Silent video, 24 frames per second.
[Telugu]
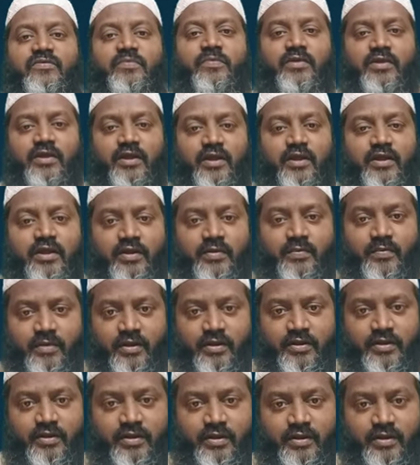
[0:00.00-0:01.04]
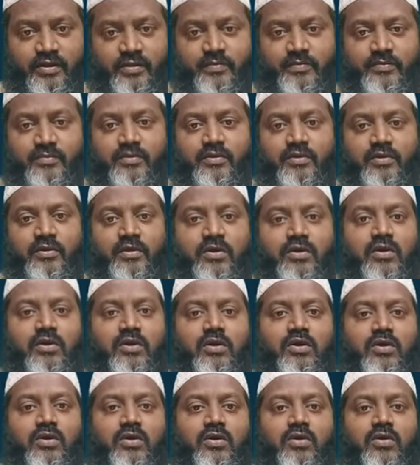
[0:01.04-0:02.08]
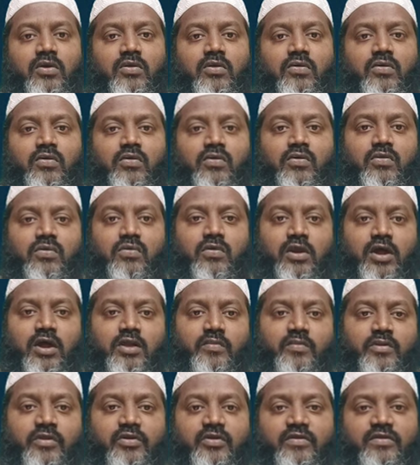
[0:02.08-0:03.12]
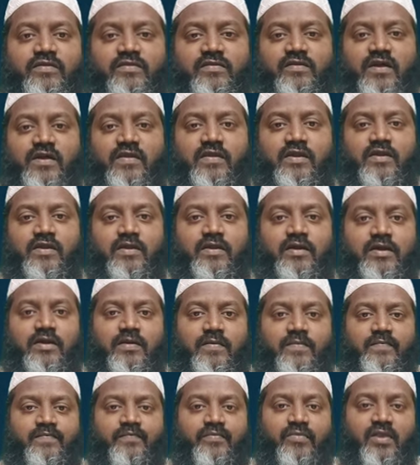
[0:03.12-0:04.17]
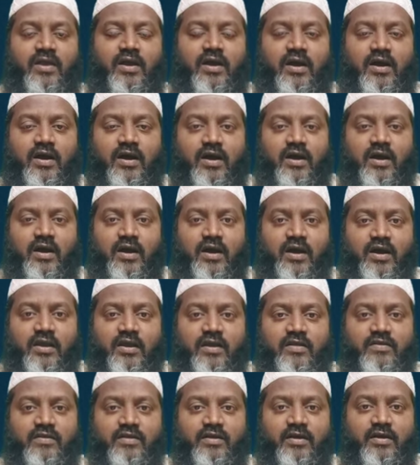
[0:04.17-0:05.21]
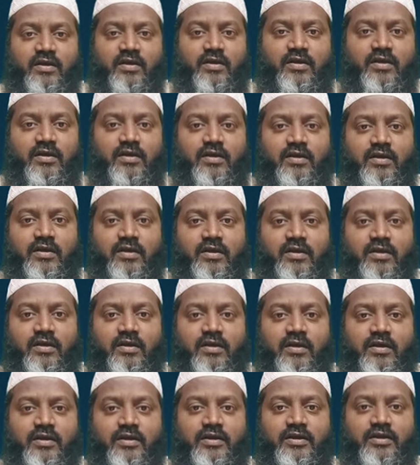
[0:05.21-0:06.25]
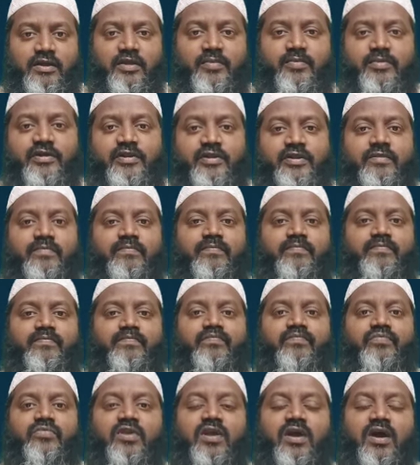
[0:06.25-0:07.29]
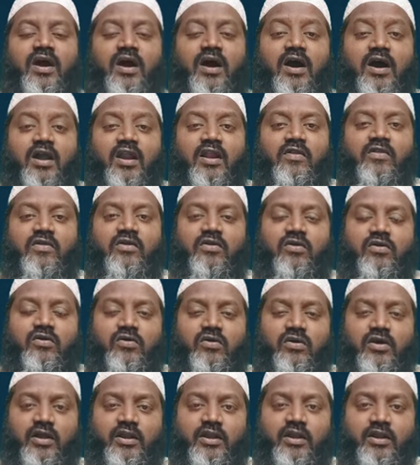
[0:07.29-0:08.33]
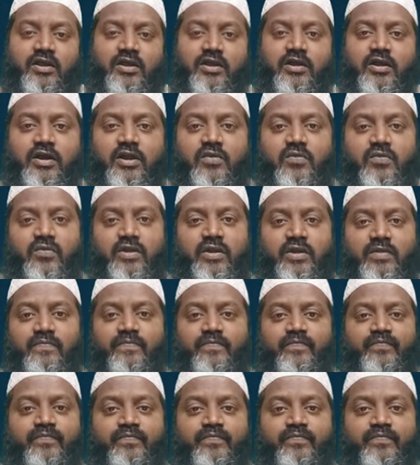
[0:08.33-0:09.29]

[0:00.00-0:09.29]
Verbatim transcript: బిస్మిల్లా రెహమాని రహీం కురాన్ మరియు అదీసుల ఆధారంగా ఆరాధన అంటే ఏమిటి ఆరాధనలో అనేక రకాలు ఉన్నాయి